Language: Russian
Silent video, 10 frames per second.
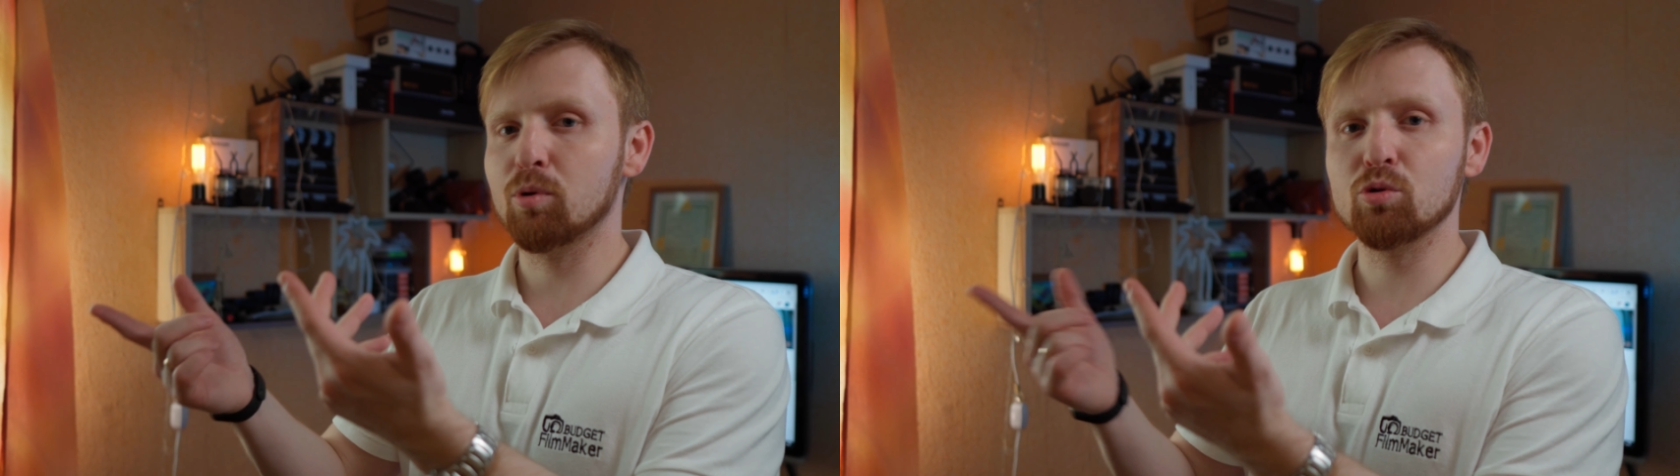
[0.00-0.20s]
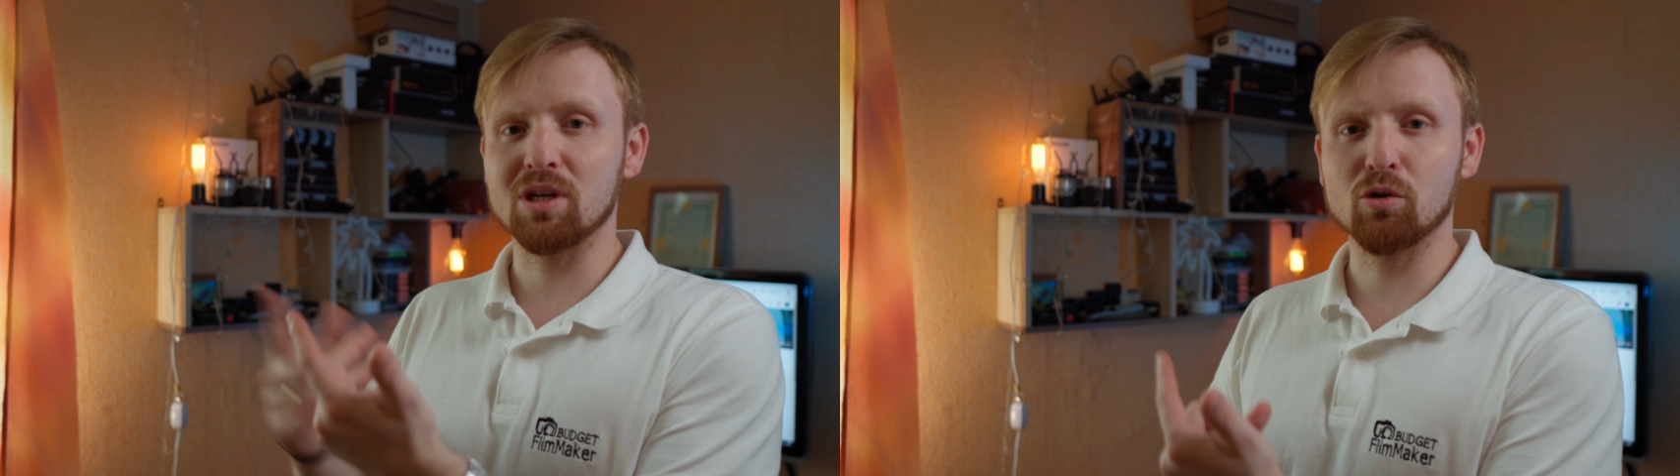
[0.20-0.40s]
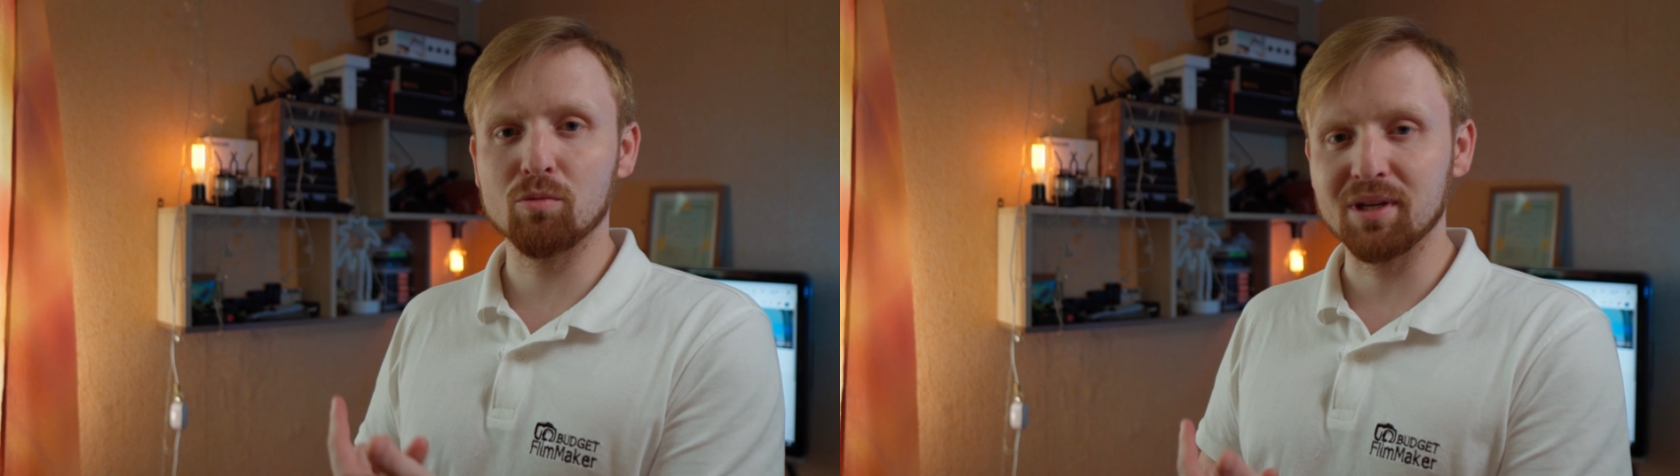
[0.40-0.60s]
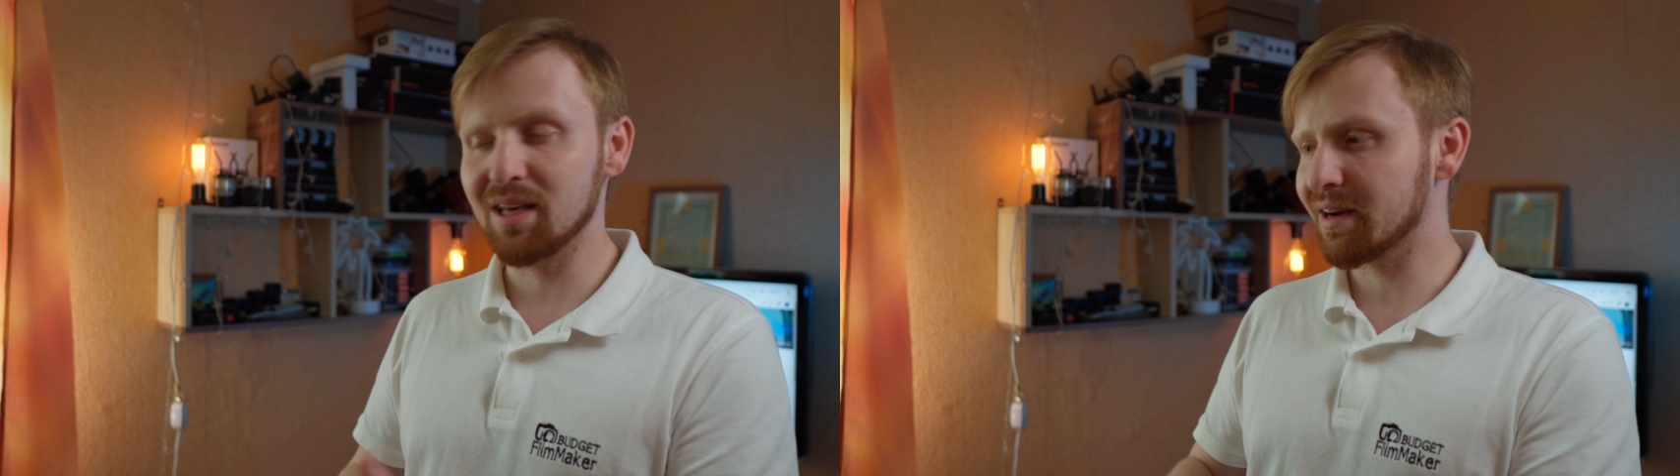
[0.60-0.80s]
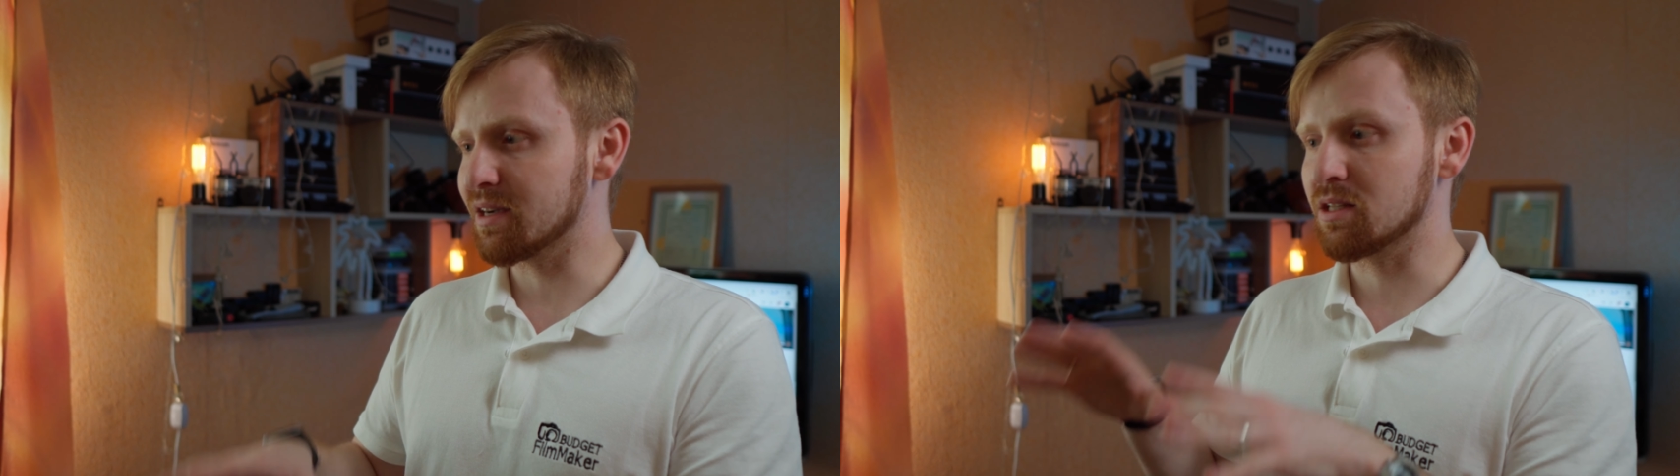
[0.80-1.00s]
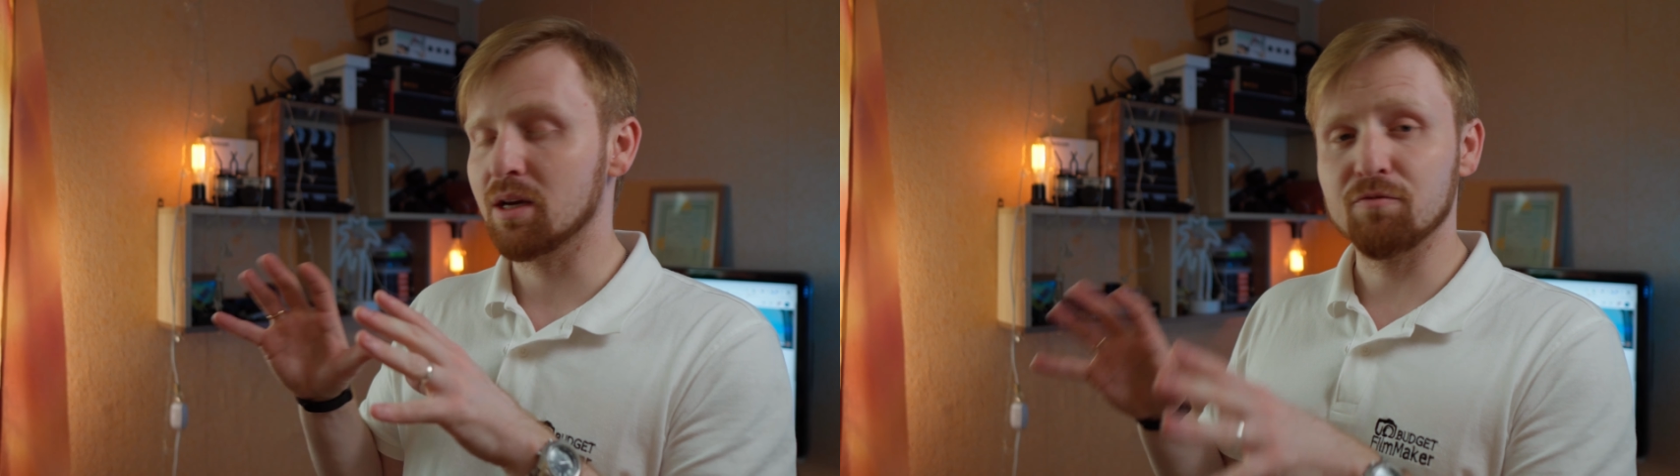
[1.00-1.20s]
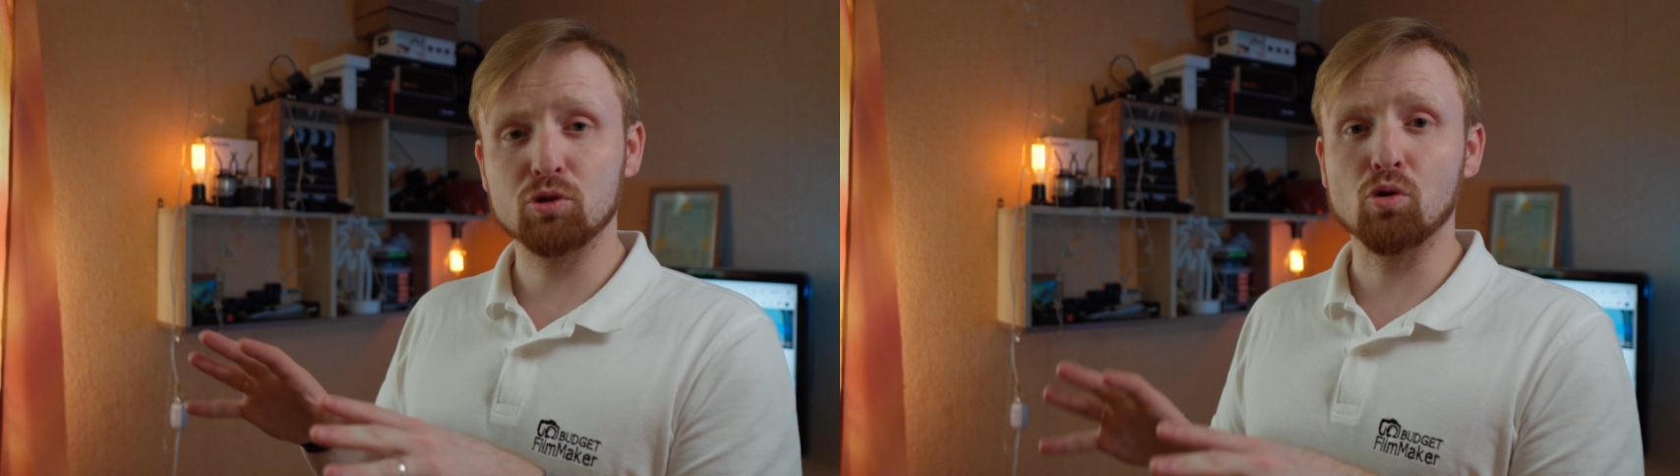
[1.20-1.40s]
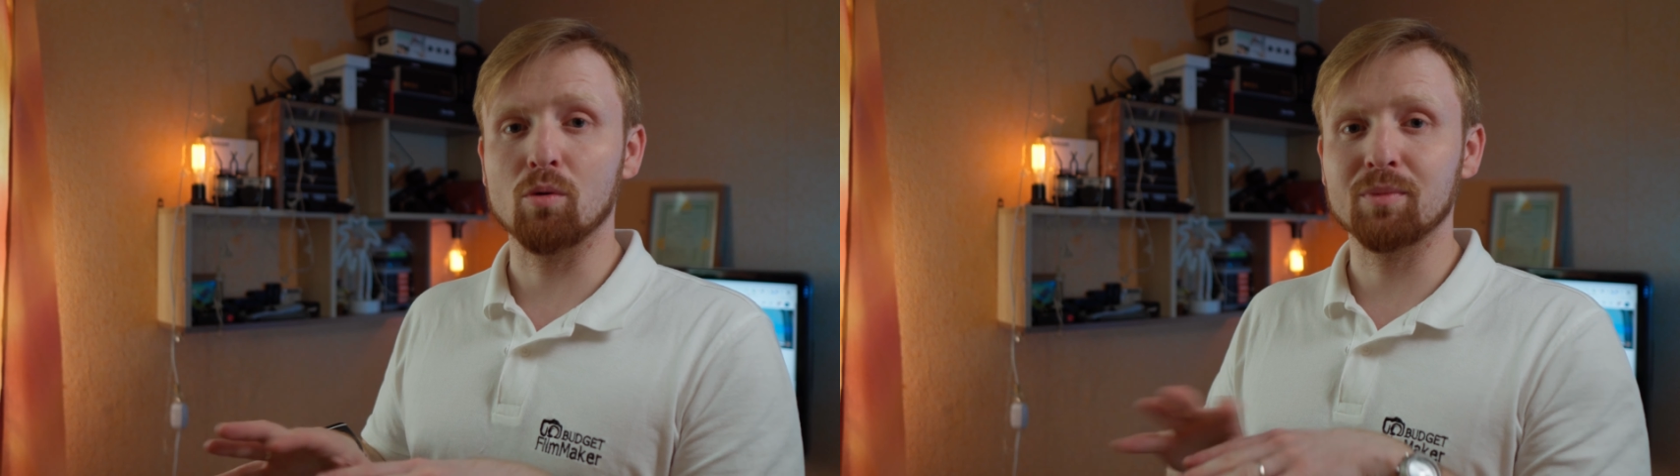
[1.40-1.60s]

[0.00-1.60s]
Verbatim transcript: плюс огромная яркость, все,